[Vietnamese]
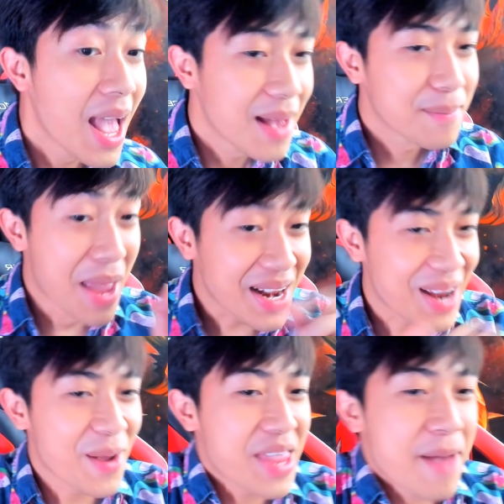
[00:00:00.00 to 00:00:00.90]
Biết là
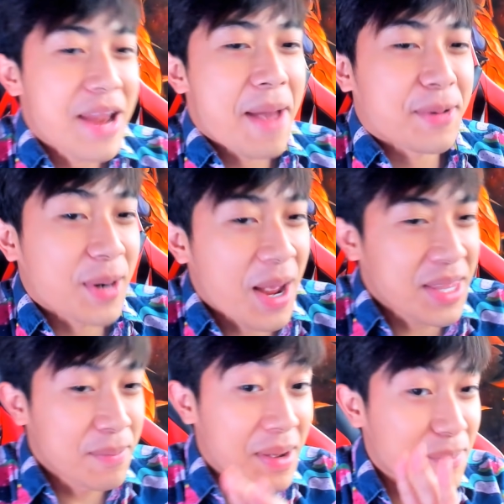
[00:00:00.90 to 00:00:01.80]
đôi dép đẹp rồi đó,
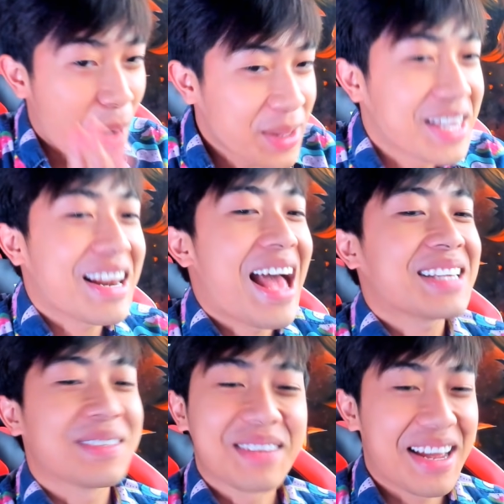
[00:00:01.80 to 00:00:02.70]
nhưng mà bỏ chiếc lá
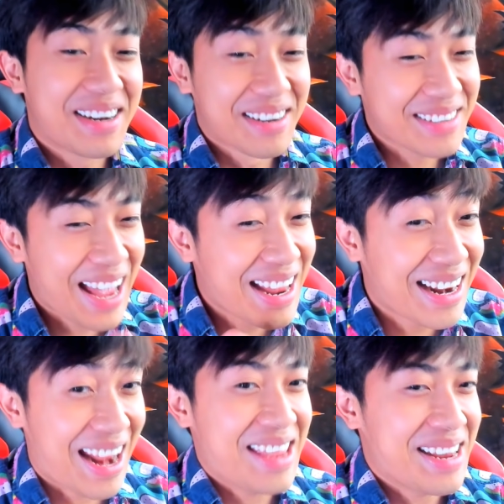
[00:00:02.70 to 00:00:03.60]
xuống đi. Đừng có thấy là
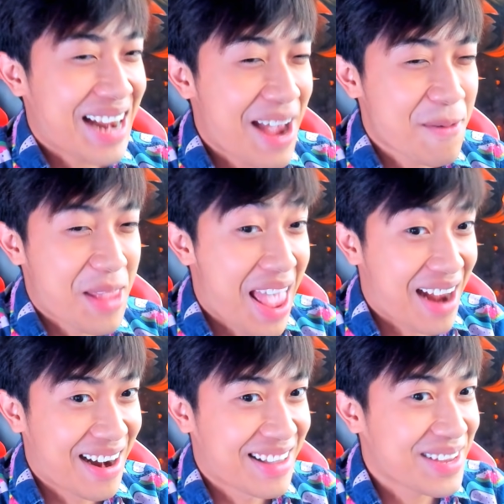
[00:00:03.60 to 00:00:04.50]
lấy chiếc lá màu
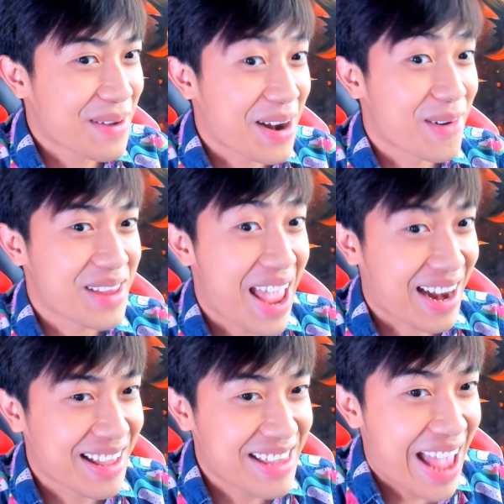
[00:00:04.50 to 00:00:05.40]
vàng lên, cái bắt đầu vàng
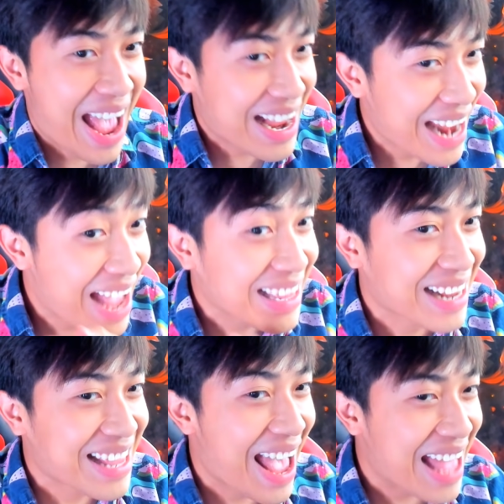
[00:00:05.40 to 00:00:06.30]
lên giá, cái lá
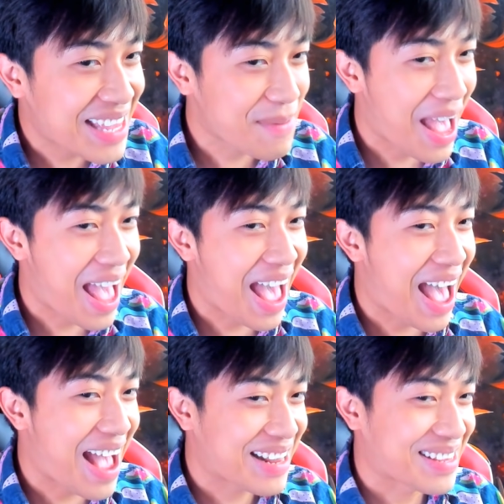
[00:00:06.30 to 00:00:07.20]
tăng giá nha
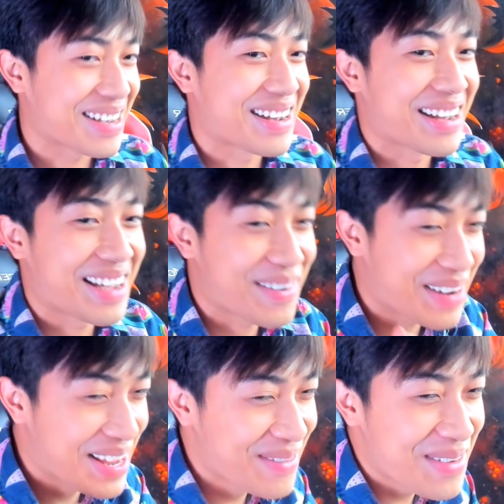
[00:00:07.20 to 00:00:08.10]
bà. Trời ơi, bà
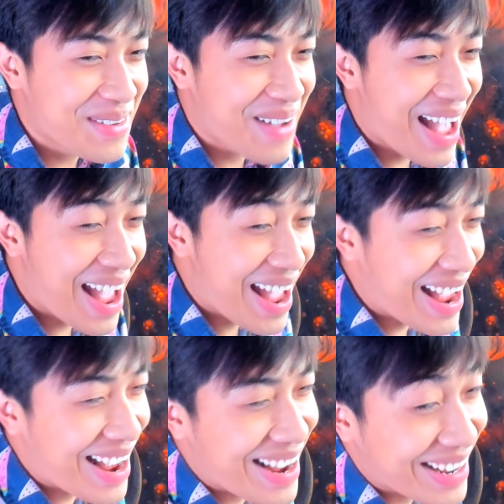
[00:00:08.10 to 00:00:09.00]
điếm lắm nha bà.